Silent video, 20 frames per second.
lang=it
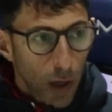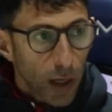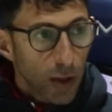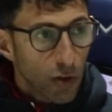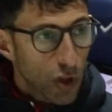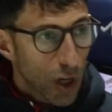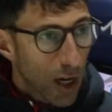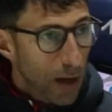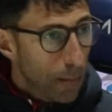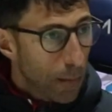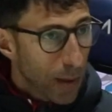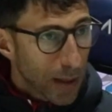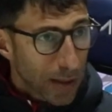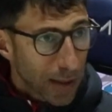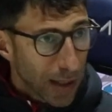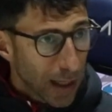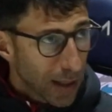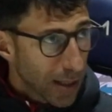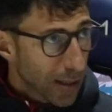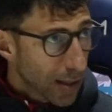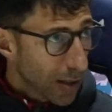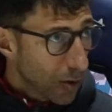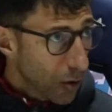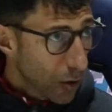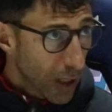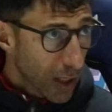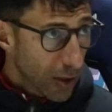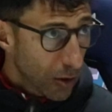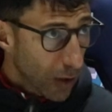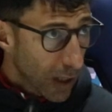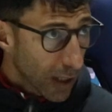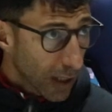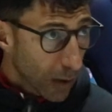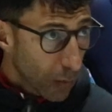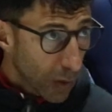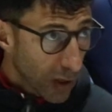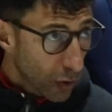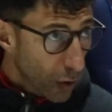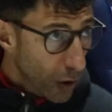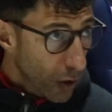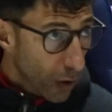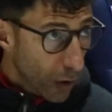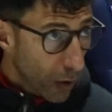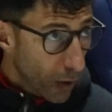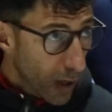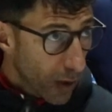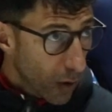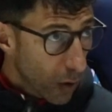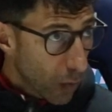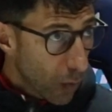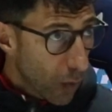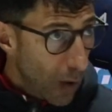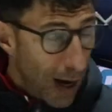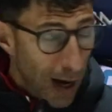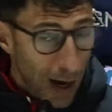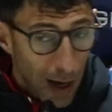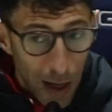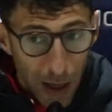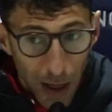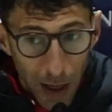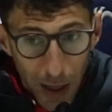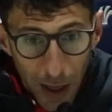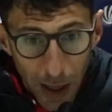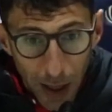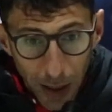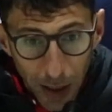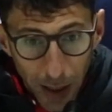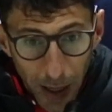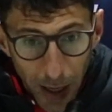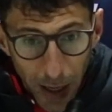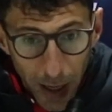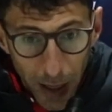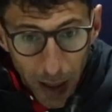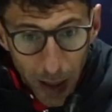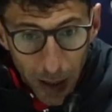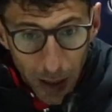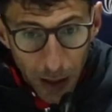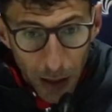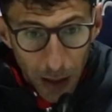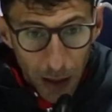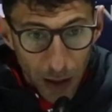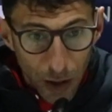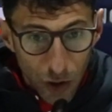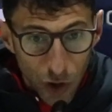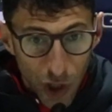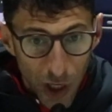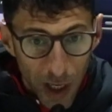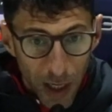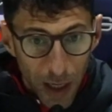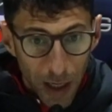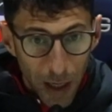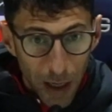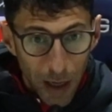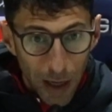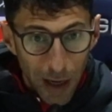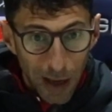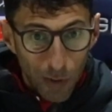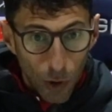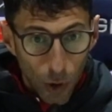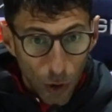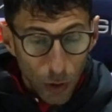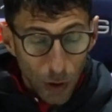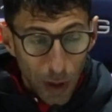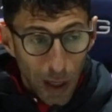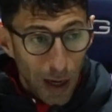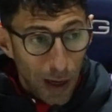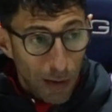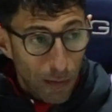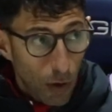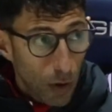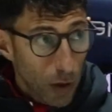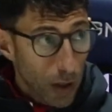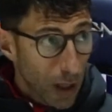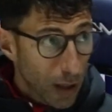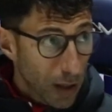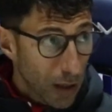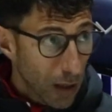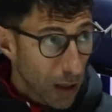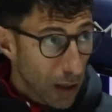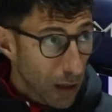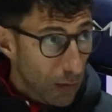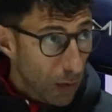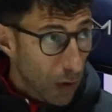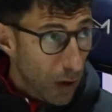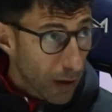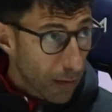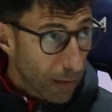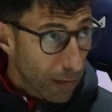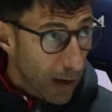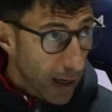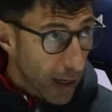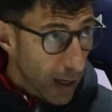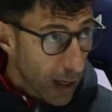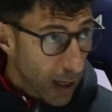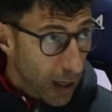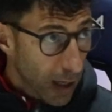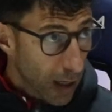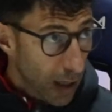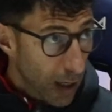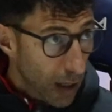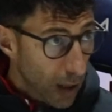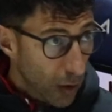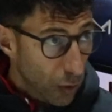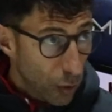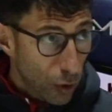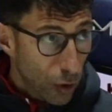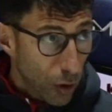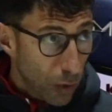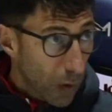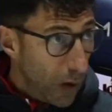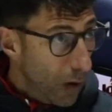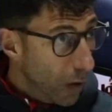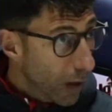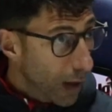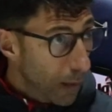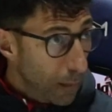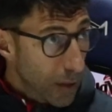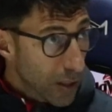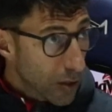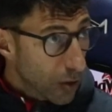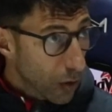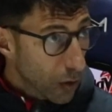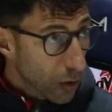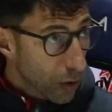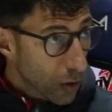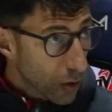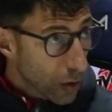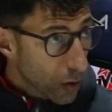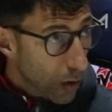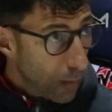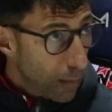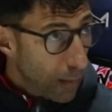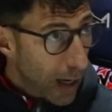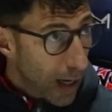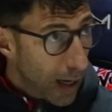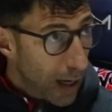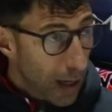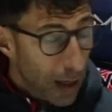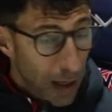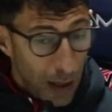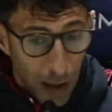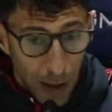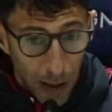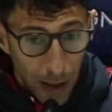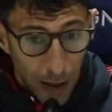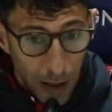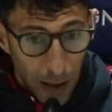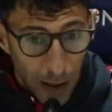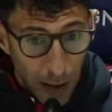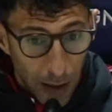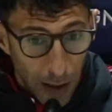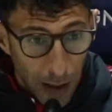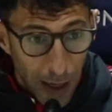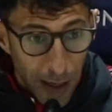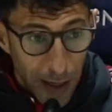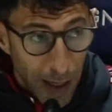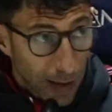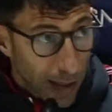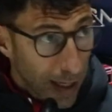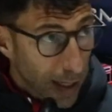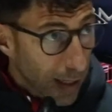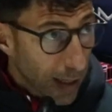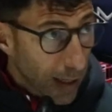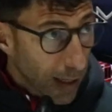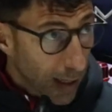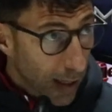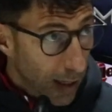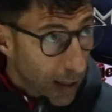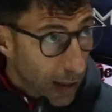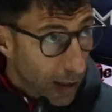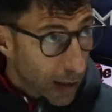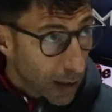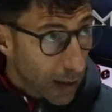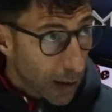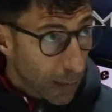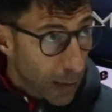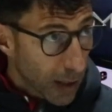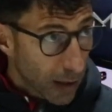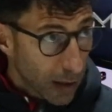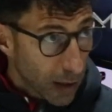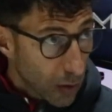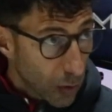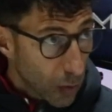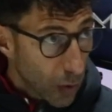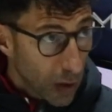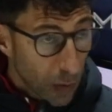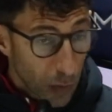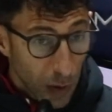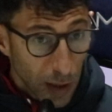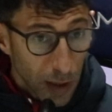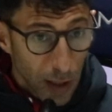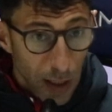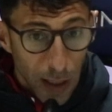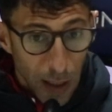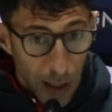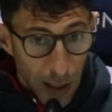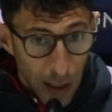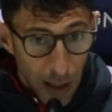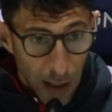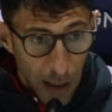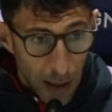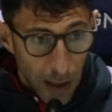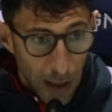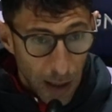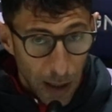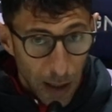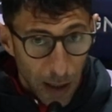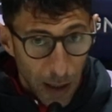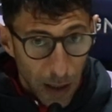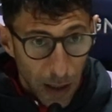che già in passato è stato detto anche quando io non ero qua, che eh, c'è la volontà e la voglia di voler fare tutto quello che ha bisogno insomma, eh, l'area tecnica da parte sua. Quindi eh,